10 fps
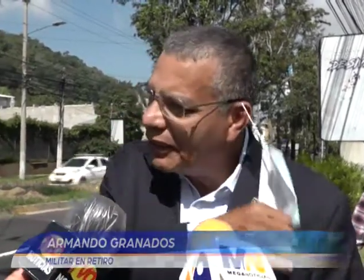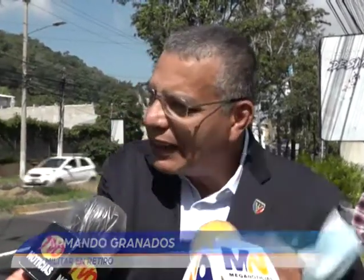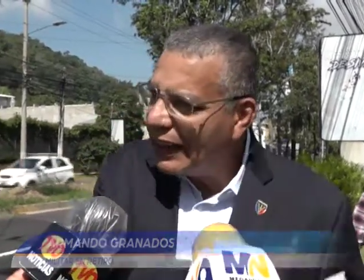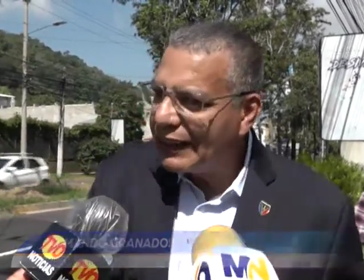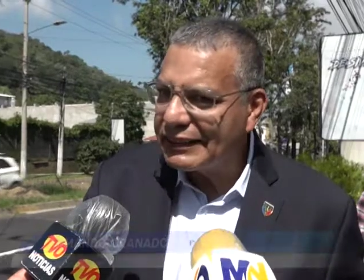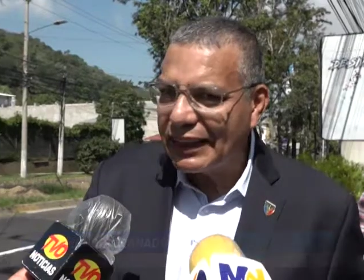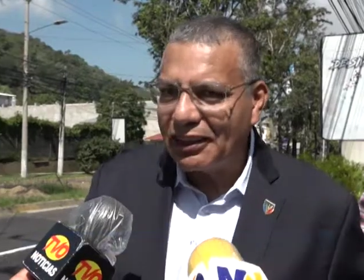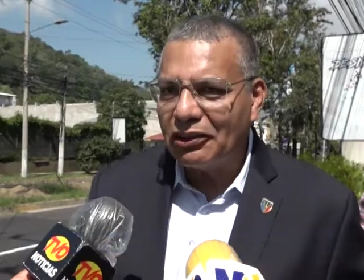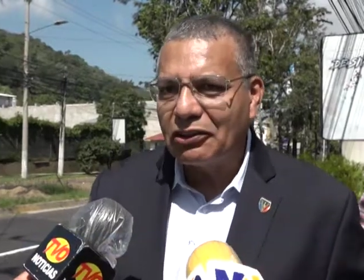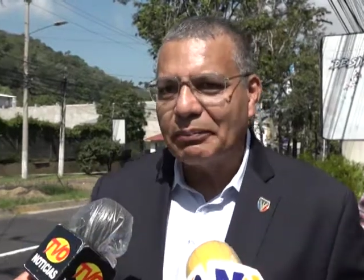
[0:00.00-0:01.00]
que
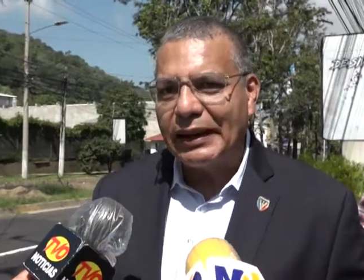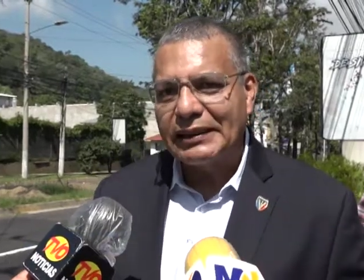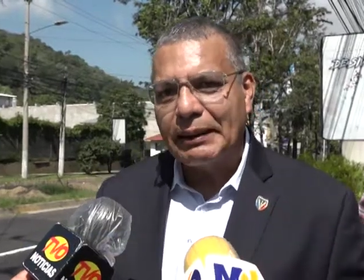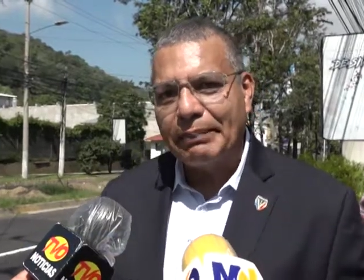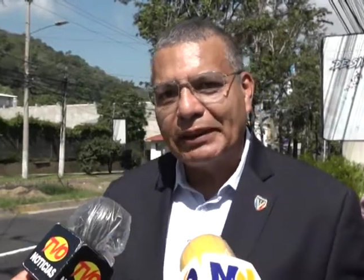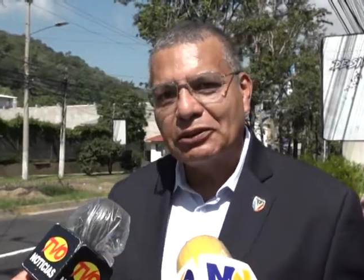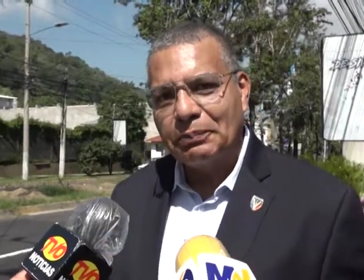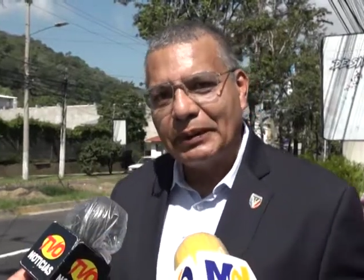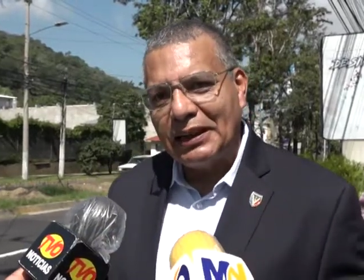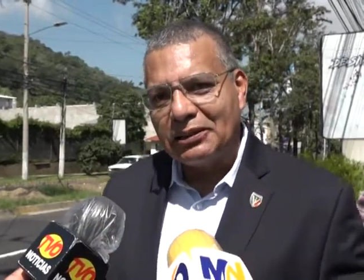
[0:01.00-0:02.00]
hacerlo con base a
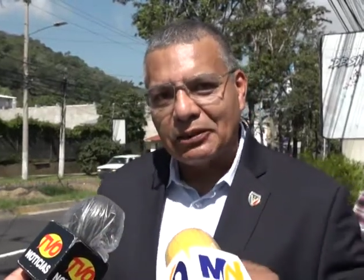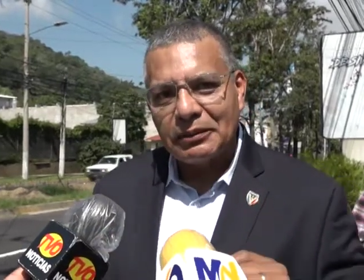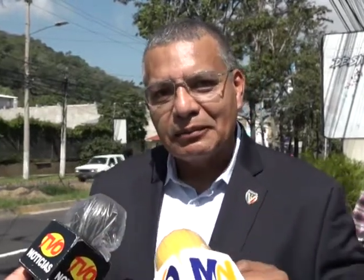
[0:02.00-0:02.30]
presupuesto.